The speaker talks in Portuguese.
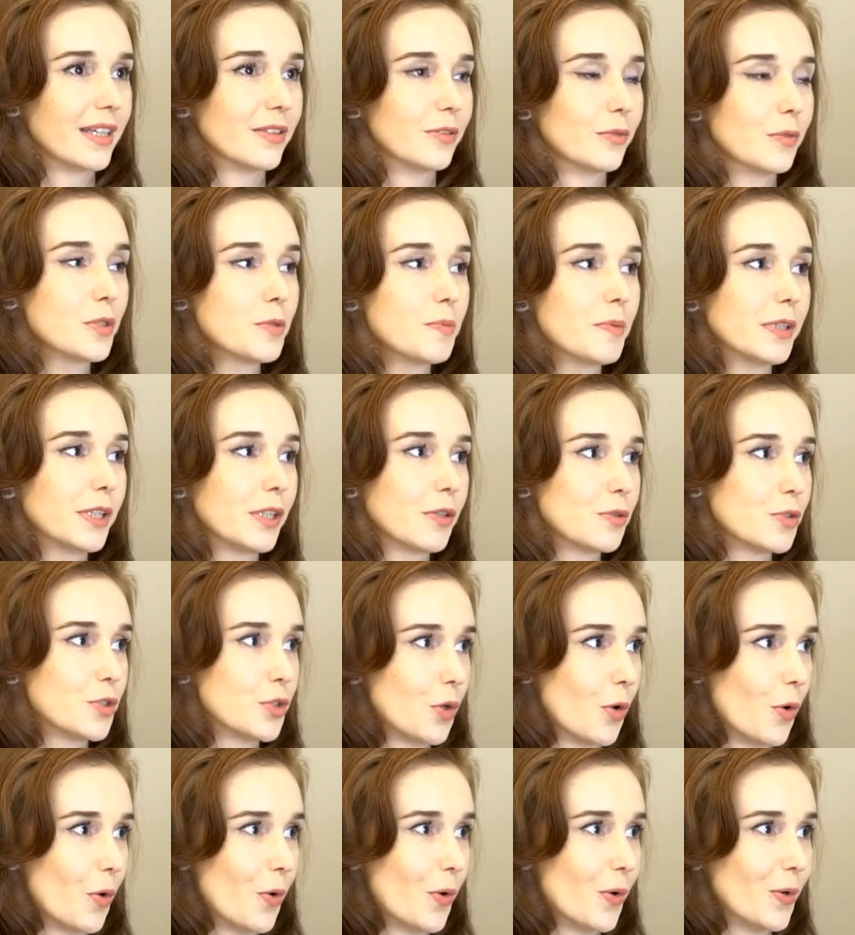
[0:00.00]
No hospital de
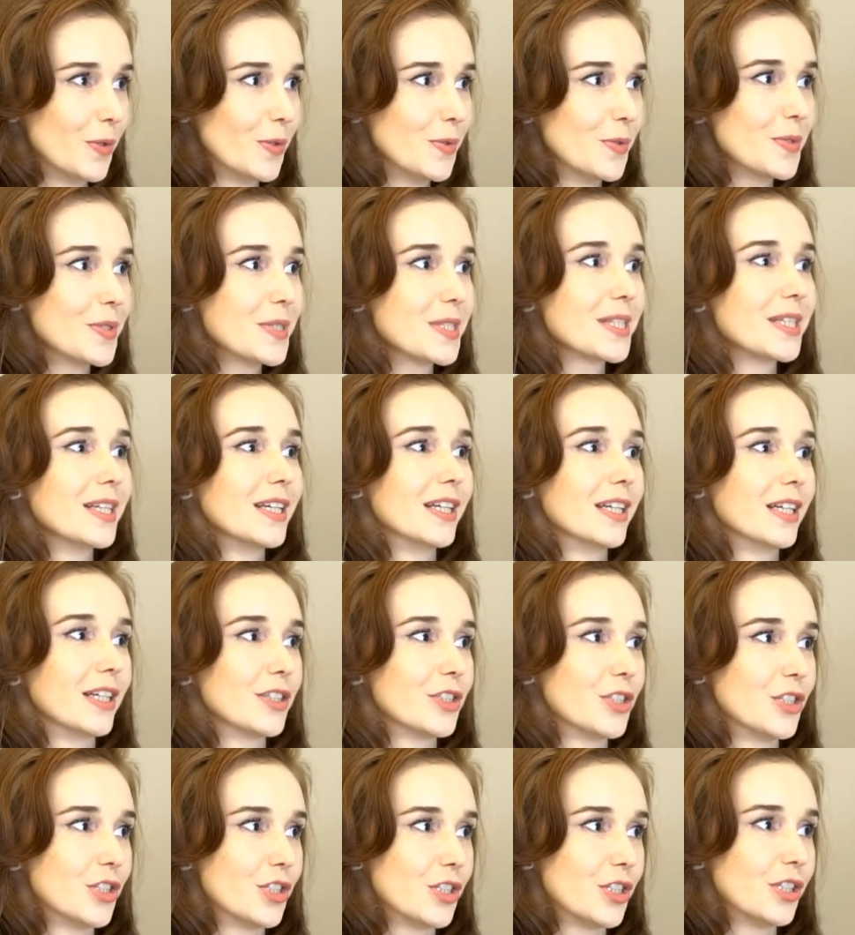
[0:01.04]
olhos, a
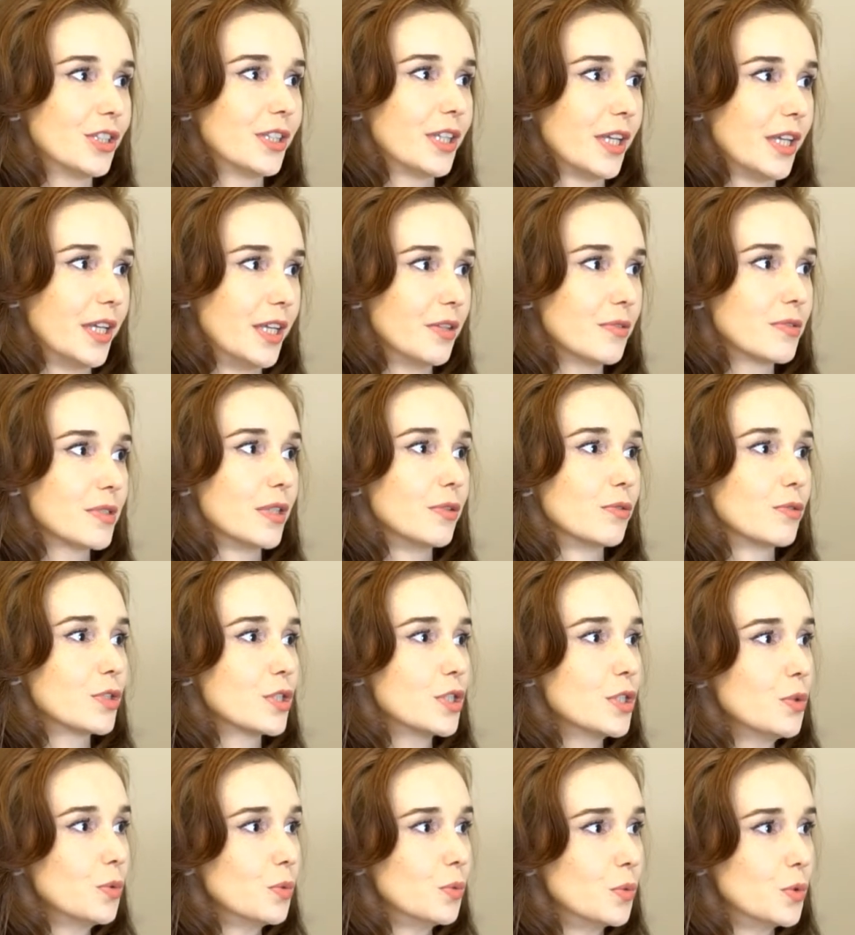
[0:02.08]
gente tem o centro
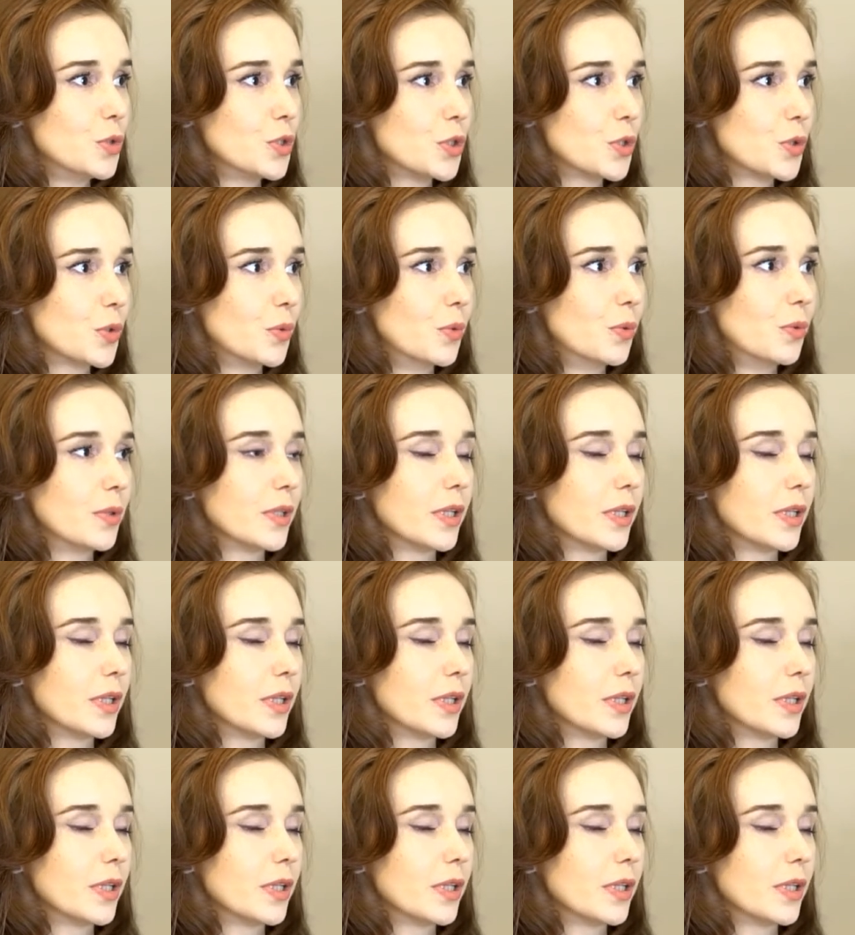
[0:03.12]
cirúrgico,